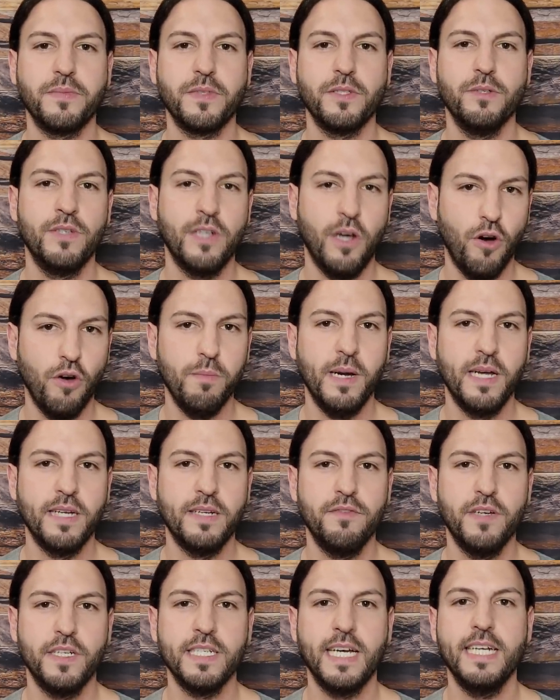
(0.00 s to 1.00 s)
Und auch
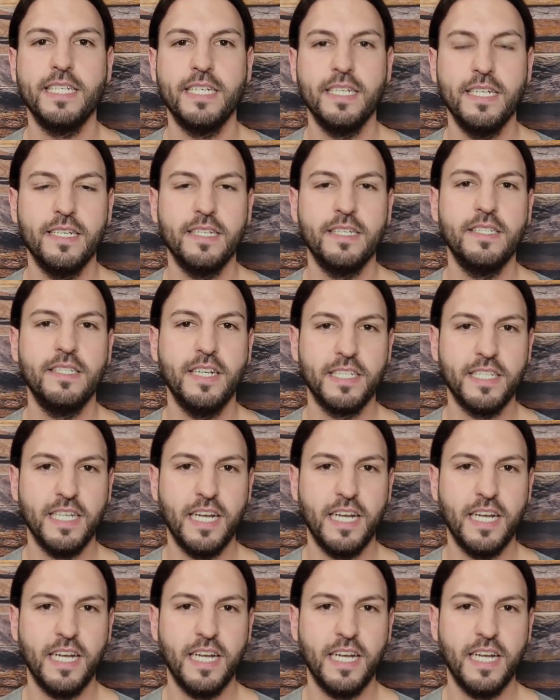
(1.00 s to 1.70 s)
mein Verteidiger Dirk